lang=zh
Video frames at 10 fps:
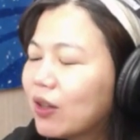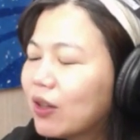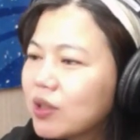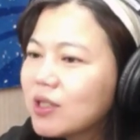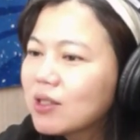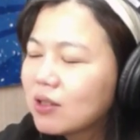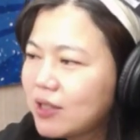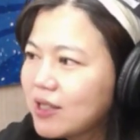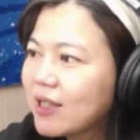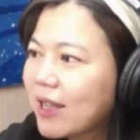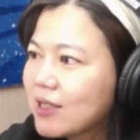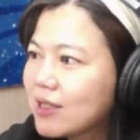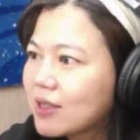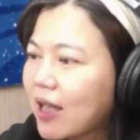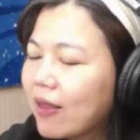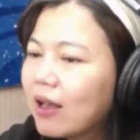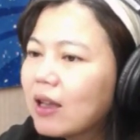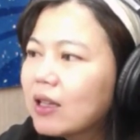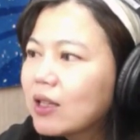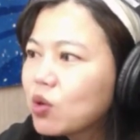很多是现在开始惨，
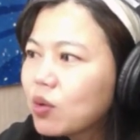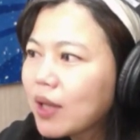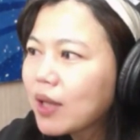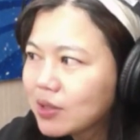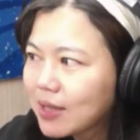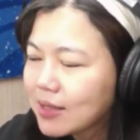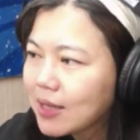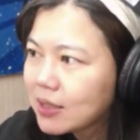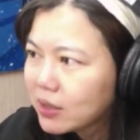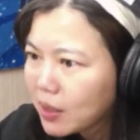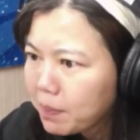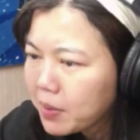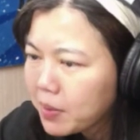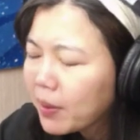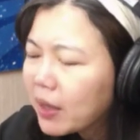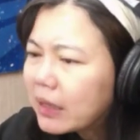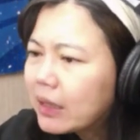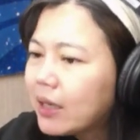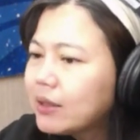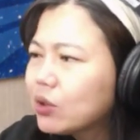那中国大陆是惨在前面，
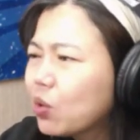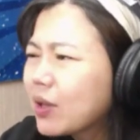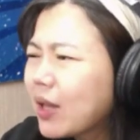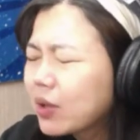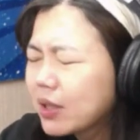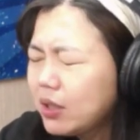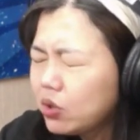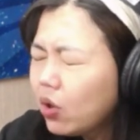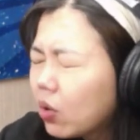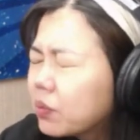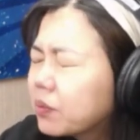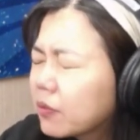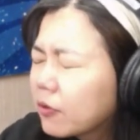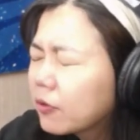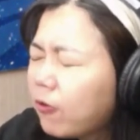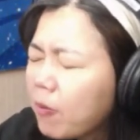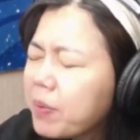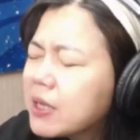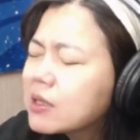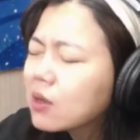而且中国大陆可以用封
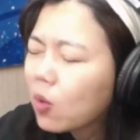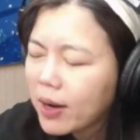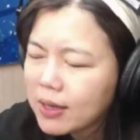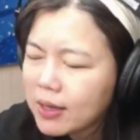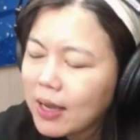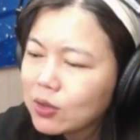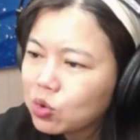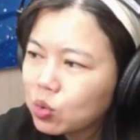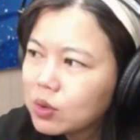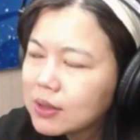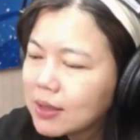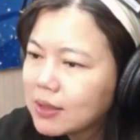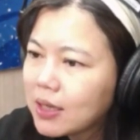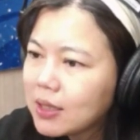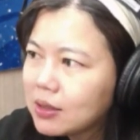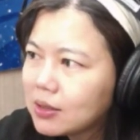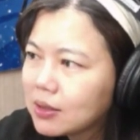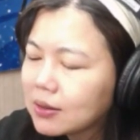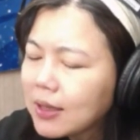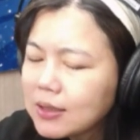闭式管理来处理这些疫
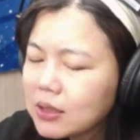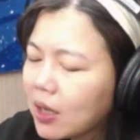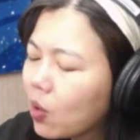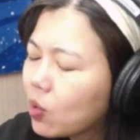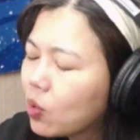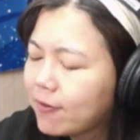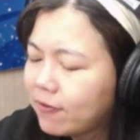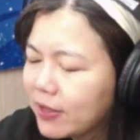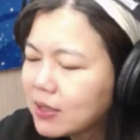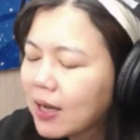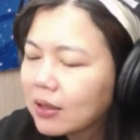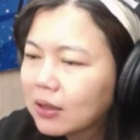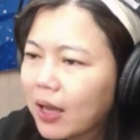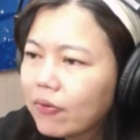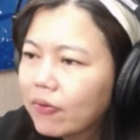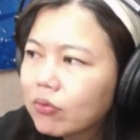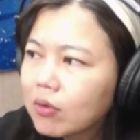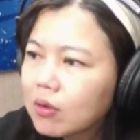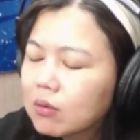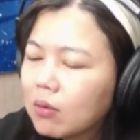情，但其他国家非常难。
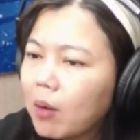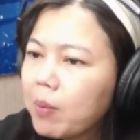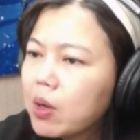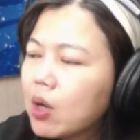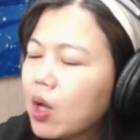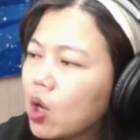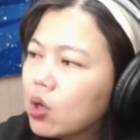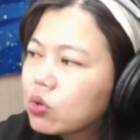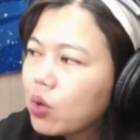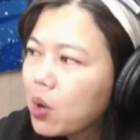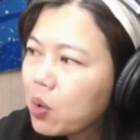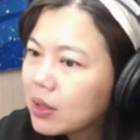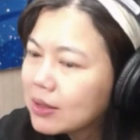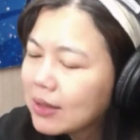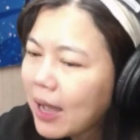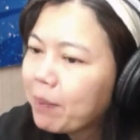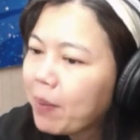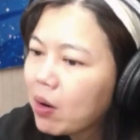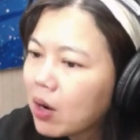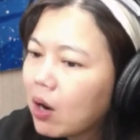好，没有，所以我跟大家
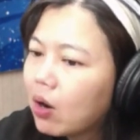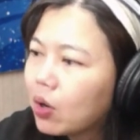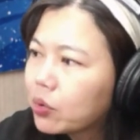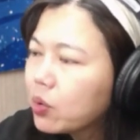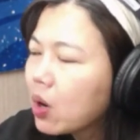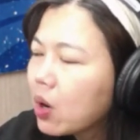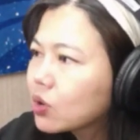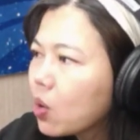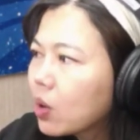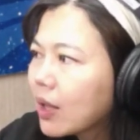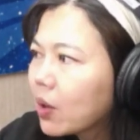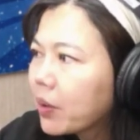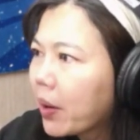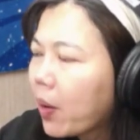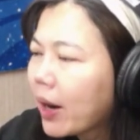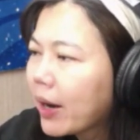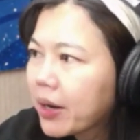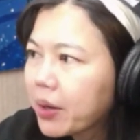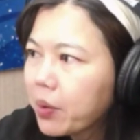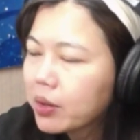报告，哈，如果中国大陆要花
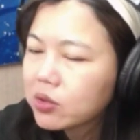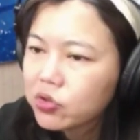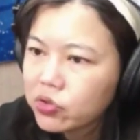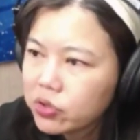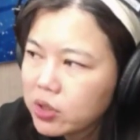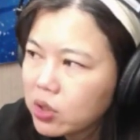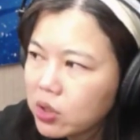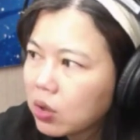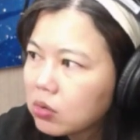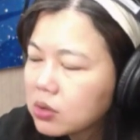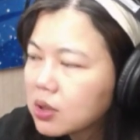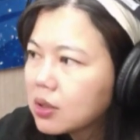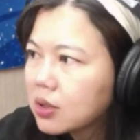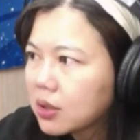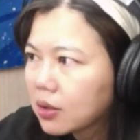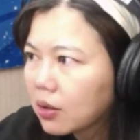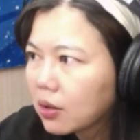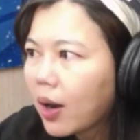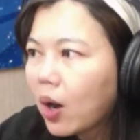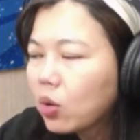两个月的时间去控制疫情
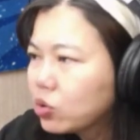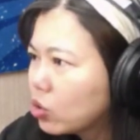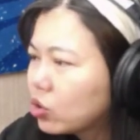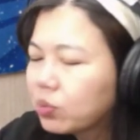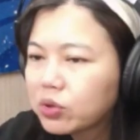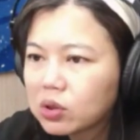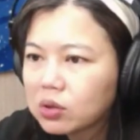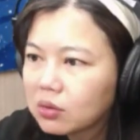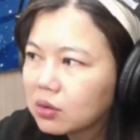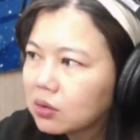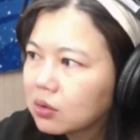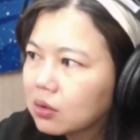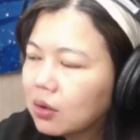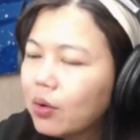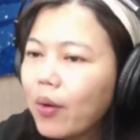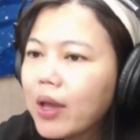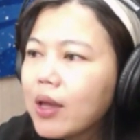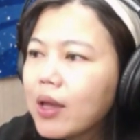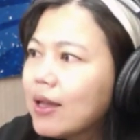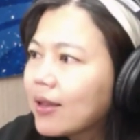的话，欧洲就不止了，因为
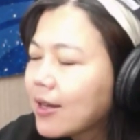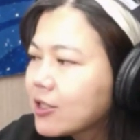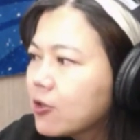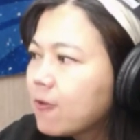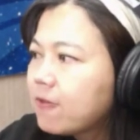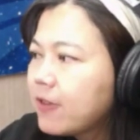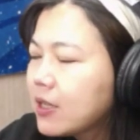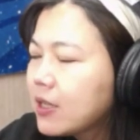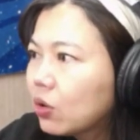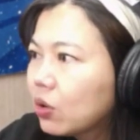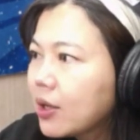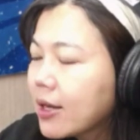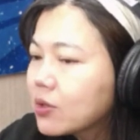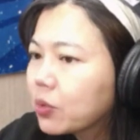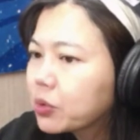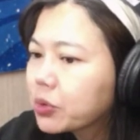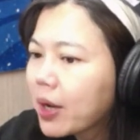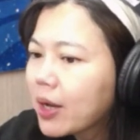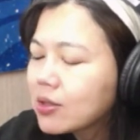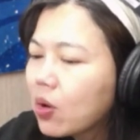它是用非一开始我就
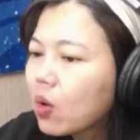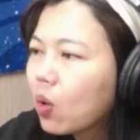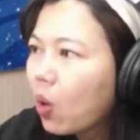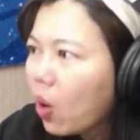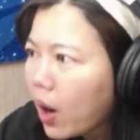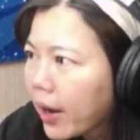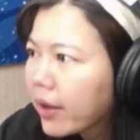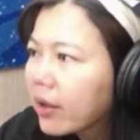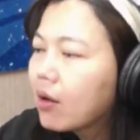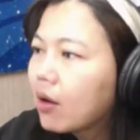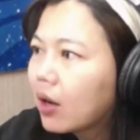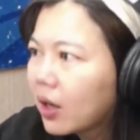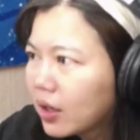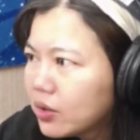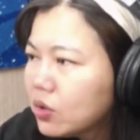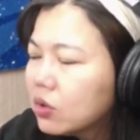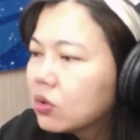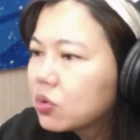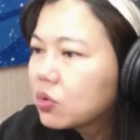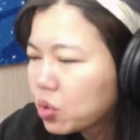说它是用快、很
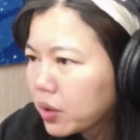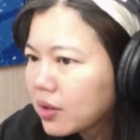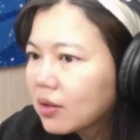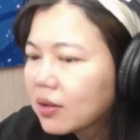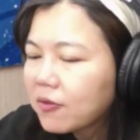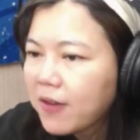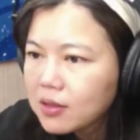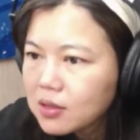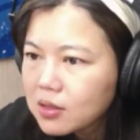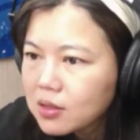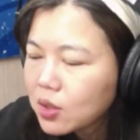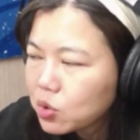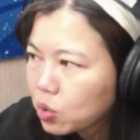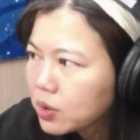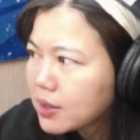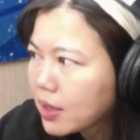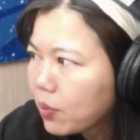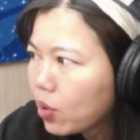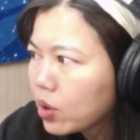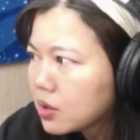准的方式在处理这一
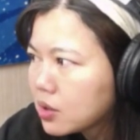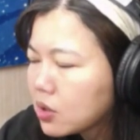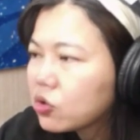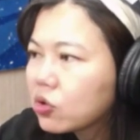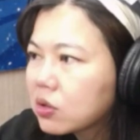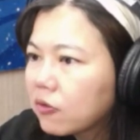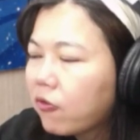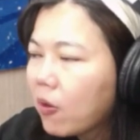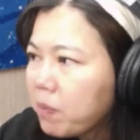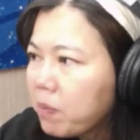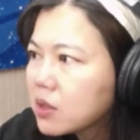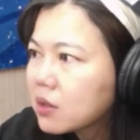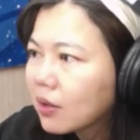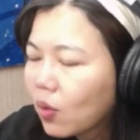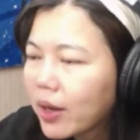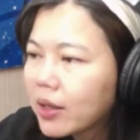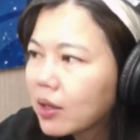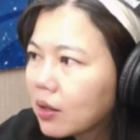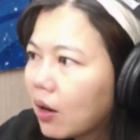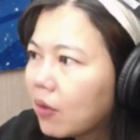波疫情，就是封闭式管
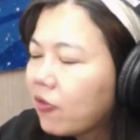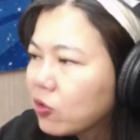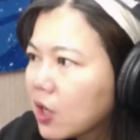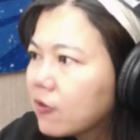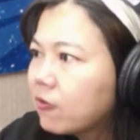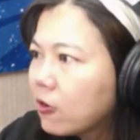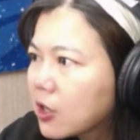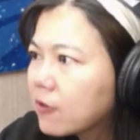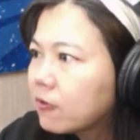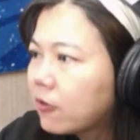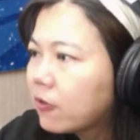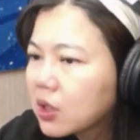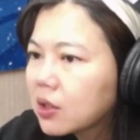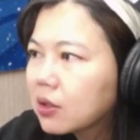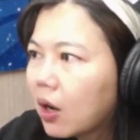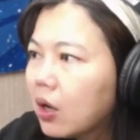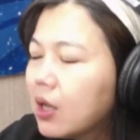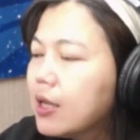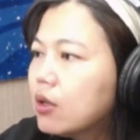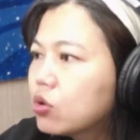理啊，封城、封城、封城啊，
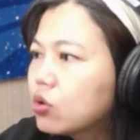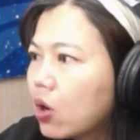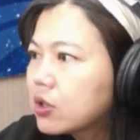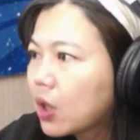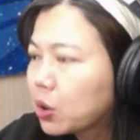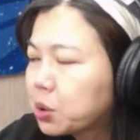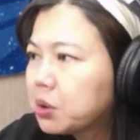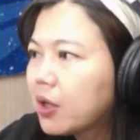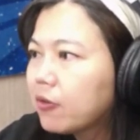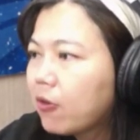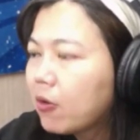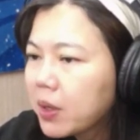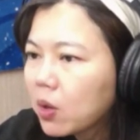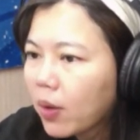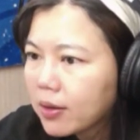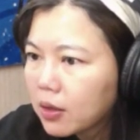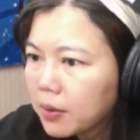最后小区也封闭管